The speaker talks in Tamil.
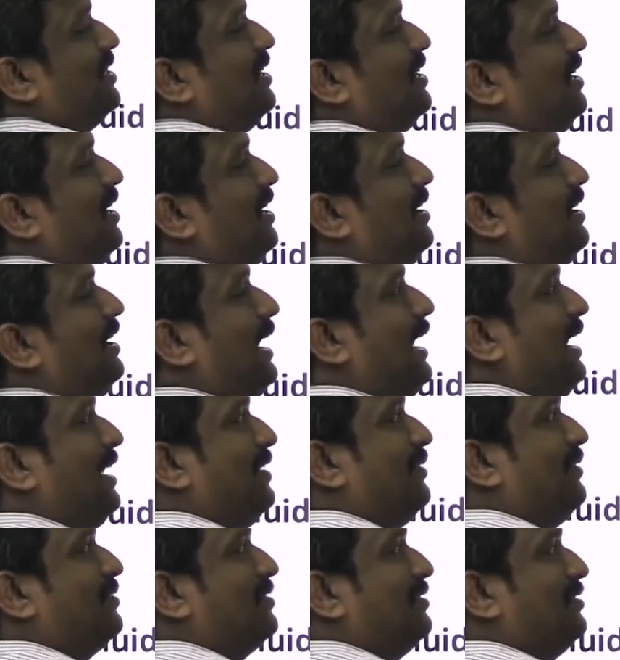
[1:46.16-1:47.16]
இருக்குல்ல
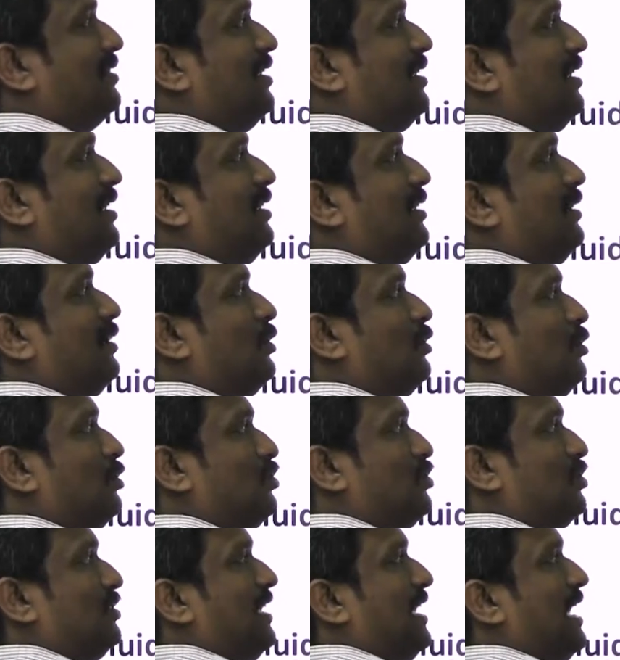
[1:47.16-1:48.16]
ஆட்டம்ஸ் வந்து
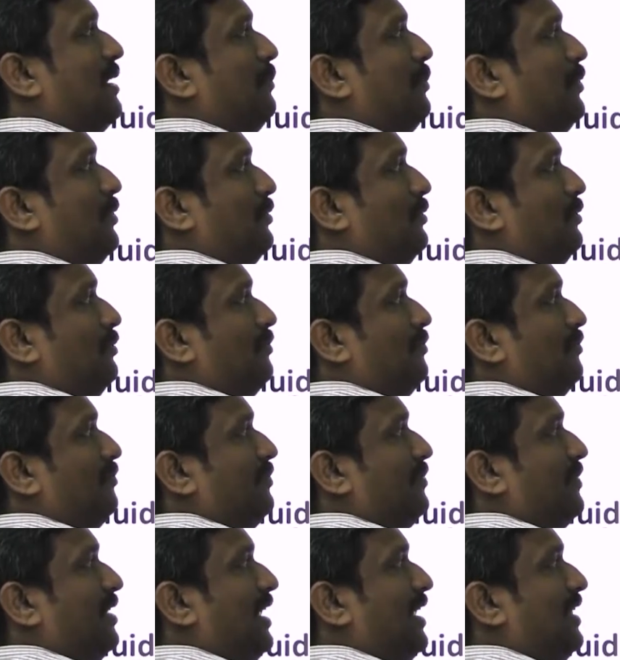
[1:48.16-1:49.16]
கொஞ்சம் கேப் இருக்கும்
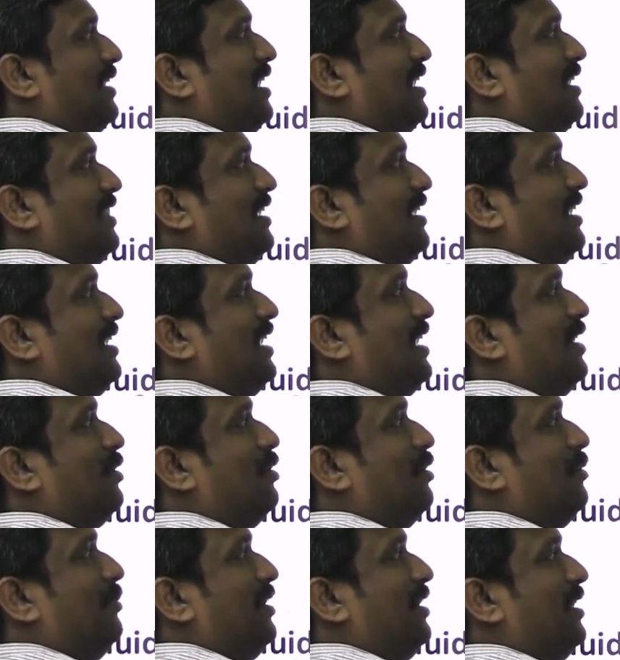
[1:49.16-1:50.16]
அதனால தான் என்ன
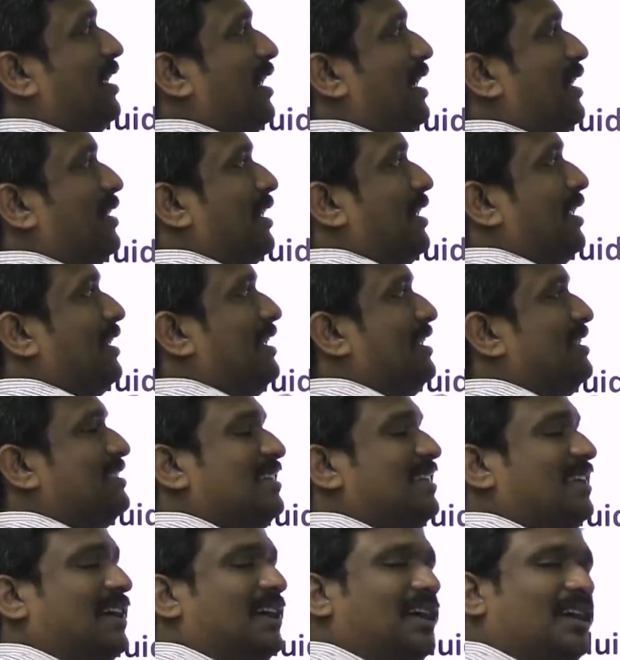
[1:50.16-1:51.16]
ஆகும் அப்படின்னா அதனால்
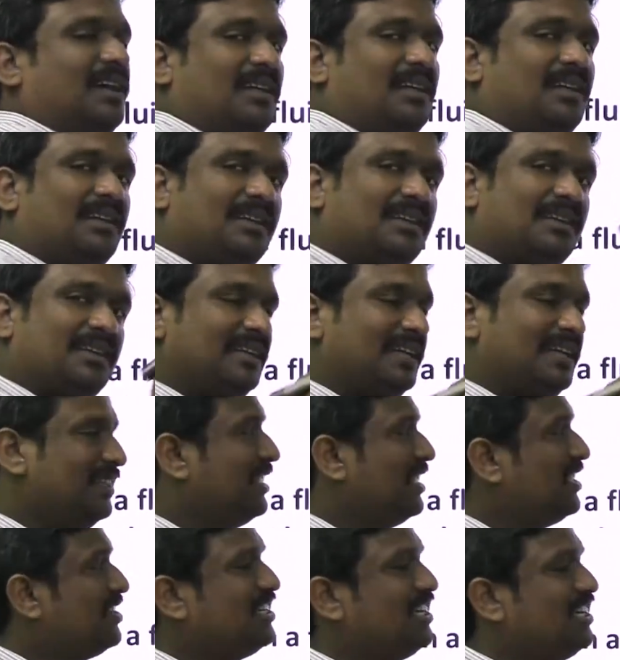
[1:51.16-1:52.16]
ஈஸியாக
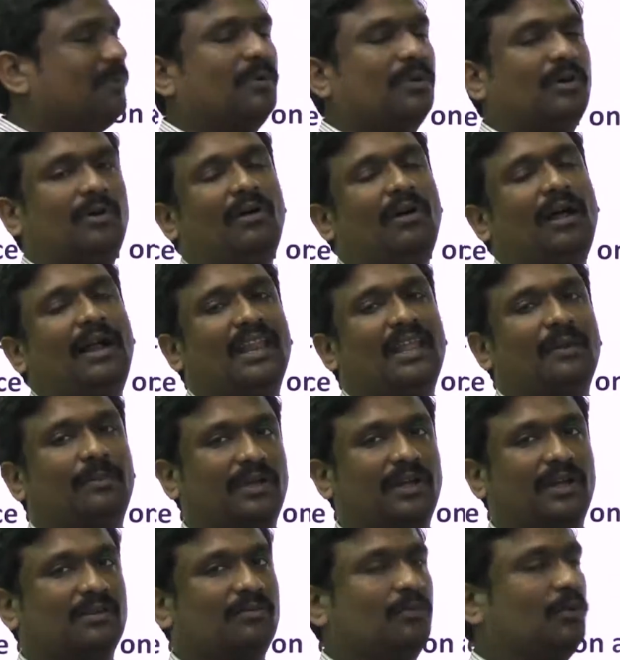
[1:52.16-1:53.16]
எந்த ஷேப்புக்கும்
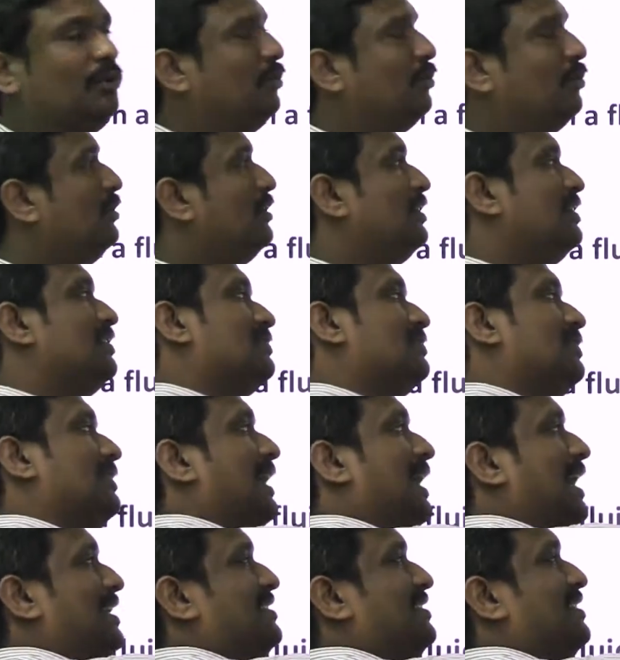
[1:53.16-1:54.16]
அடாப்ட் ஆக முடியும் ஸோ
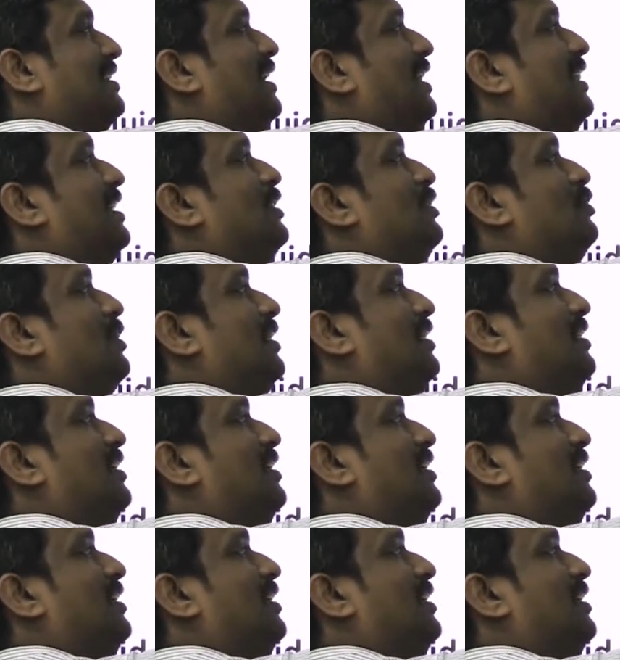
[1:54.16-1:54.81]
கேஸுக்கு அது இன்னும்